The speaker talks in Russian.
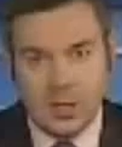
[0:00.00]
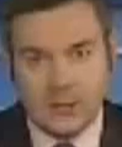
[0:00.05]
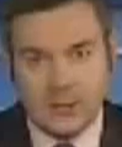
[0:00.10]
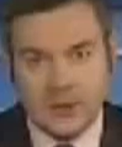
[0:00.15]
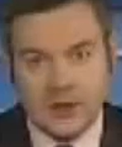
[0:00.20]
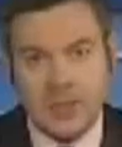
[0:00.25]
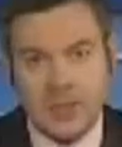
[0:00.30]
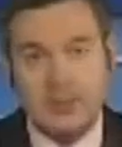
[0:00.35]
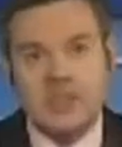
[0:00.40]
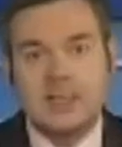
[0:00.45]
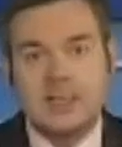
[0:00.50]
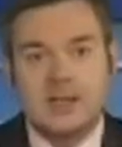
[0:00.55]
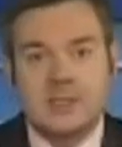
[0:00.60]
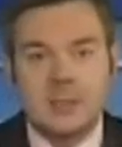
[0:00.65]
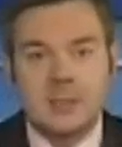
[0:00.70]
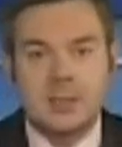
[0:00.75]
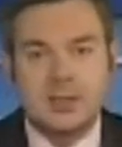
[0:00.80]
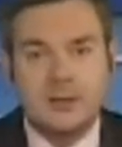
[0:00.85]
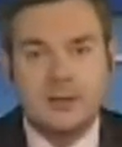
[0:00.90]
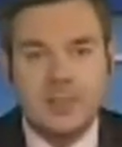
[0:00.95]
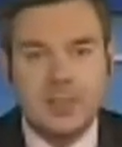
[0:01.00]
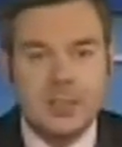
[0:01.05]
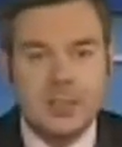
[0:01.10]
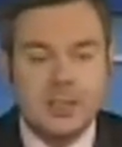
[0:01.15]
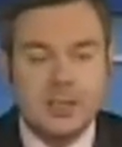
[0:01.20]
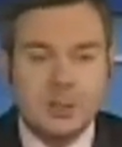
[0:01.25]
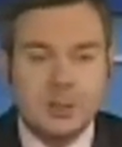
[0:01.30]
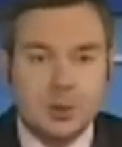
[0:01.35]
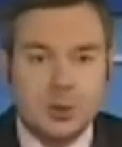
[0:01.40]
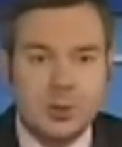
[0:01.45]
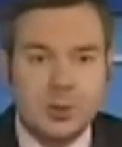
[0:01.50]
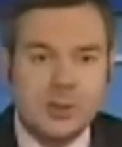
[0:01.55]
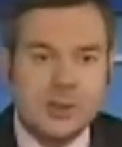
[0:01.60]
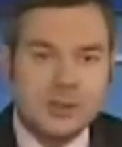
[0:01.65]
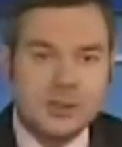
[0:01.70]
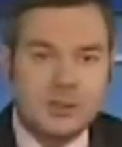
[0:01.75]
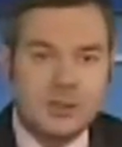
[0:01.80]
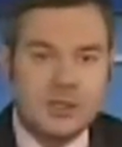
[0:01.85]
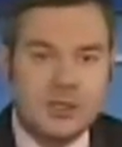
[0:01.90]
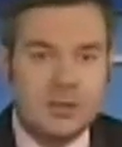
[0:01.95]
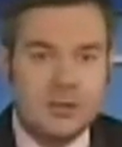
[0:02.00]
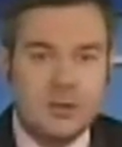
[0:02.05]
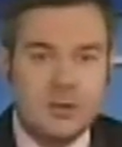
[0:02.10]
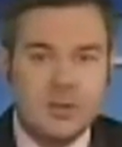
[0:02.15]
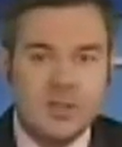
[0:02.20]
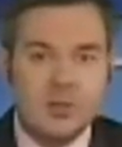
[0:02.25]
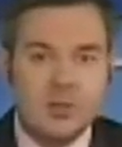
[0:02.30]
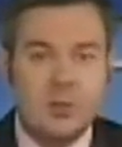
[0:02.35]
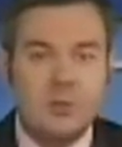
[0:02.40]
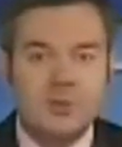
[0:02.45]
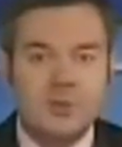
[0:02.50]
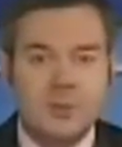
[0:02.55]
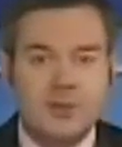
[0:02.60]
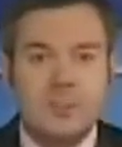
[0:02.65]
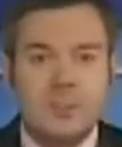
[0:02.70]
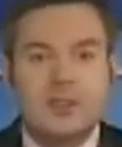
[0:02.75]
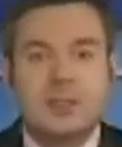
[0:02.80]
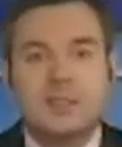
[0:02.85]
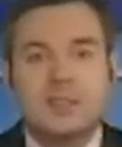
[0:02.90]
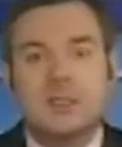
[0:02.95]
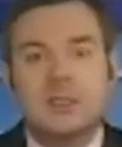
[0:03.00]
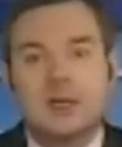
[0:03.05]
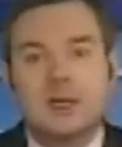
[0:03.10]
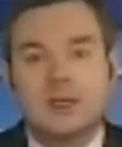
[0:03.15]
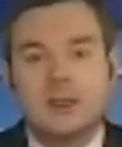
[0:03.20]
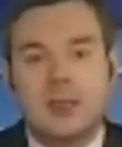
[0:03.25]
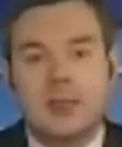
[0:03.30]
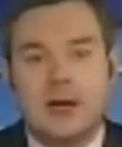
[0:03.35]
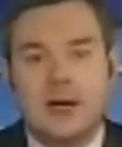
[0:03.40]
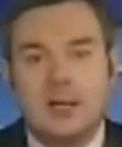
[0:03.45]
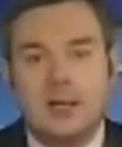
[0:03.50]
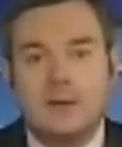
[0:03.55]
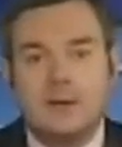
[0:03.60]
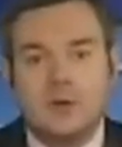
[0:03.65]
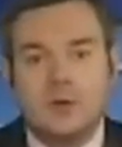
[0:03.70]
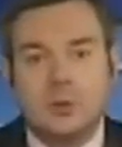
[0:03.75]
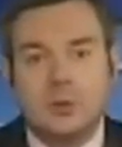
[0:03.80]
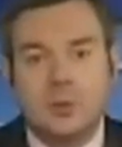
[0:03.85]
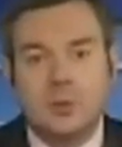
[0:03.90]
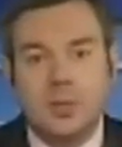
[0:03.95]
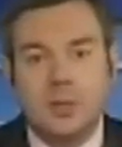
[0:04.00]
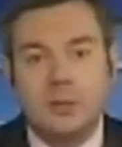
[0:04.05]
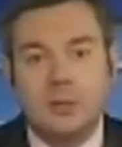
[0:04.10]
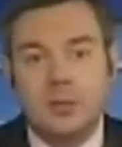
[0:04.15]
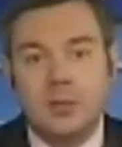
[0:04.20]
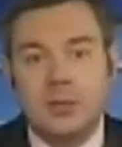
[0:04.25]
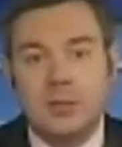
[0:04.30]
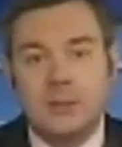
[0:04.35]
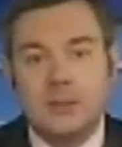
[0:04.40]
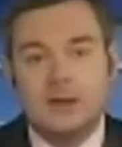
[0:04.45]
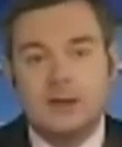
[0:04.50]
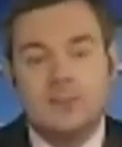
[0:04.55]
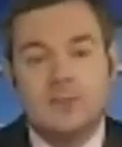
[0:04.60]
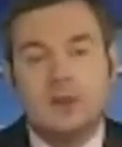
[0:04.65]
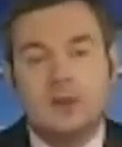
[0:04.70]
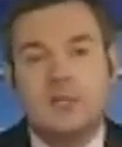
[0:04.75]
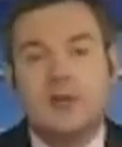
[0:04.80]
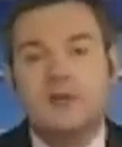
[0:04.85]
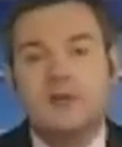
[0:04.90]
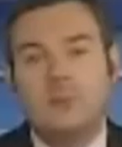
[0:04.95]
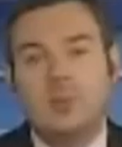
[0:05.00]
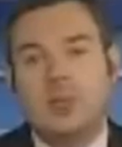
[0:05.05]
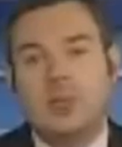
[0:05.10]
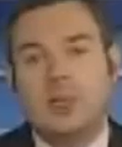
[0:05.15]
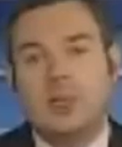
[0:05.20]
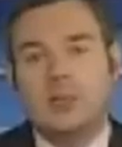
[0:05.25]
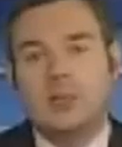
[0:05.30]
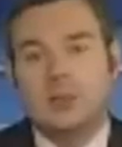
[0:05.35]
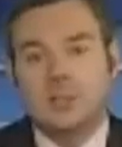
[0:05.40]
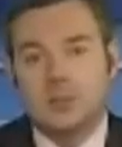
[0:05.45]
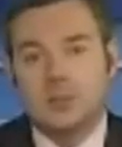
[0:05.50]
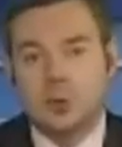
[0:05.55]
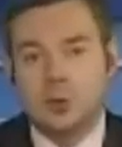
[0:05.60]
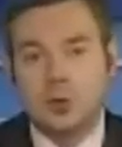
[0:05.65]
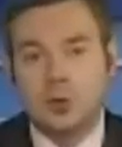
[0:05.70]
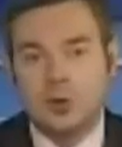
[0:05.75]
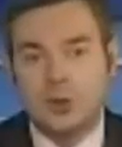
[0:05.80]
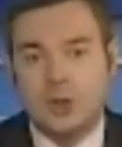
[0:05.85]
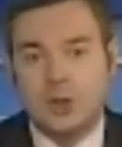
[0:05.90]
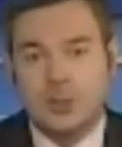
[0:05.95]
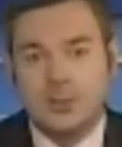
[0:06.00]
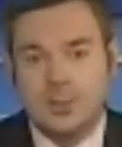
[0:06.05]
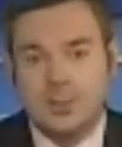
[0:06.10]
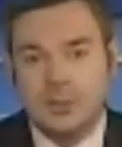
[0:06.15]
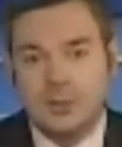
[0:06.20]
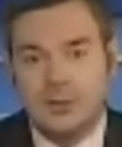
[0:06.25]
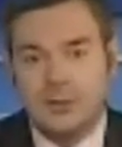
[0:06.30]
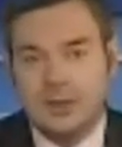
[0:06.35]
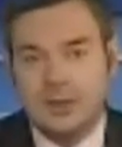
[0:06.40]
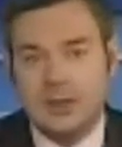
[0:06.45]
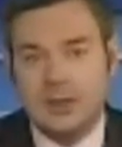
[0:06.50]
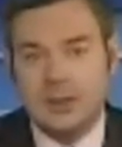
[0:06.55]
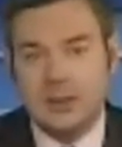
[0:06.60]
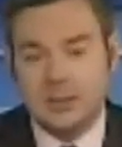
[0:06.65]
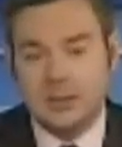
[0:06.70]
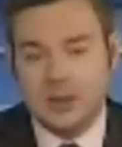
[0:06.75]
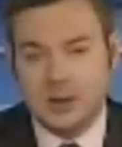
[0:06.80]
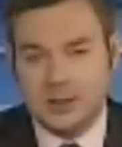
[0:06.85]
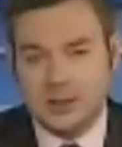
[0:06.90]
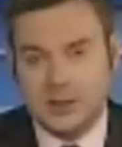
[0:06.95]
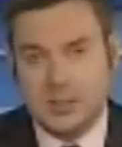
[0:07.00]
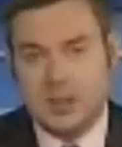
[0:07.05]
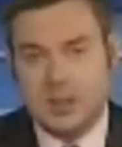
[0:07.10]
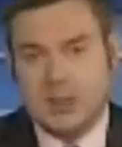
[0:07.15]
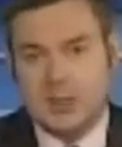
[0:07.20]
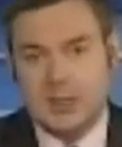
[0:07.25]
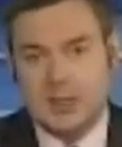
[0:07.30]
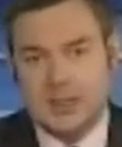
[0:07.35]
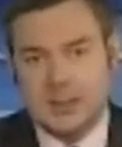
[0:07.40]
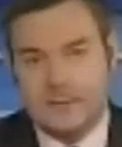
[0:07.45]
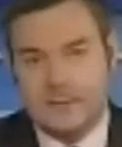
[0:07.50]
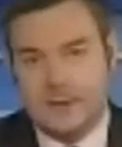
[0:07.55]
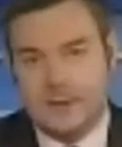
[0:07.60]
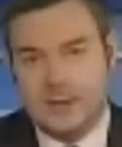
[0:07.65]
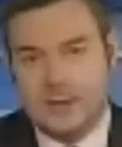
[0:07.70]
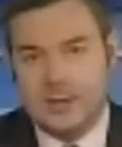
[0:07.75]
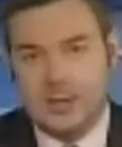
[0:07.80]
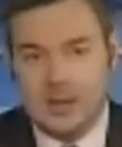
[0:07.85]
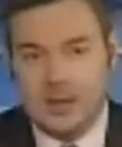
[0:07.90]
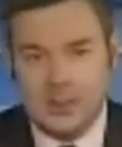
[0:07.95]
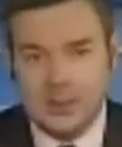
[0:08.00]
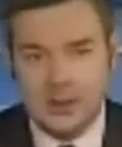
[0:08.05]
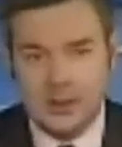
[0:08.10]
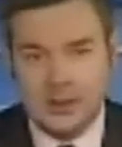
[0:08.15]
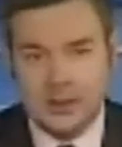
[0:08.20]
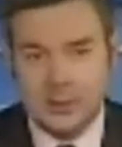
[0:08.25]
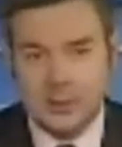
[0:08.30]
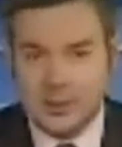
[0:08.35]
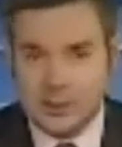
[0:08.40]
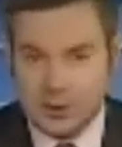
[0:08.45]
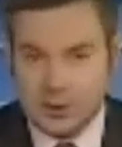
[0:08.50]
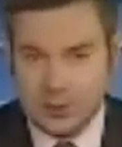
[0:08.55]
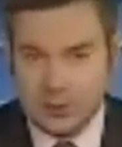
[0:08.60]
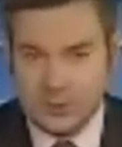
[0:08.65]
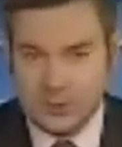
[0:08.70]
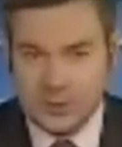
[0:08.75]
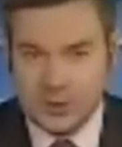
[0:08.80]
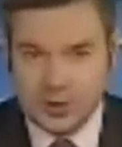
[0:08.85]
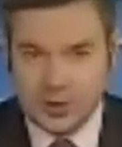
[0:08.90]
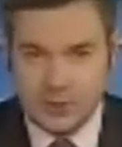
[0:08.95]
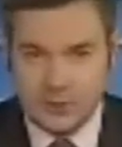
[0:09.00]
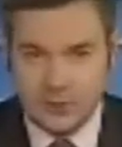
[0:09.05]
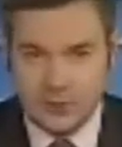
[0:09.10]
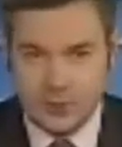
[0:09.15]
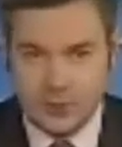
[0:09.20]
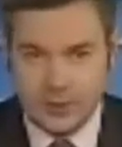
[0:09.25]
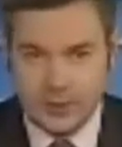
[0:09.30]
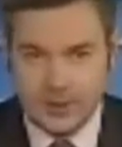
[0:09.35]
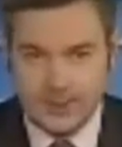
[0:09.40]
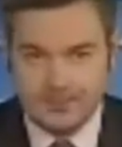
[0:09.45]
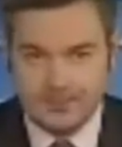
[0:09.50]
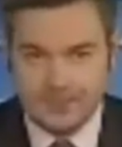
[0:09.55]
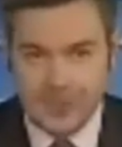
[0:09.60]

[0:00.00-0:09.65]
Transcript: В Челябинске стартовали гастроли знаменитого московского цирка. На арене выступают единственные в мире танцующие пингвины, а также целое созвездие редких дрессированных животных.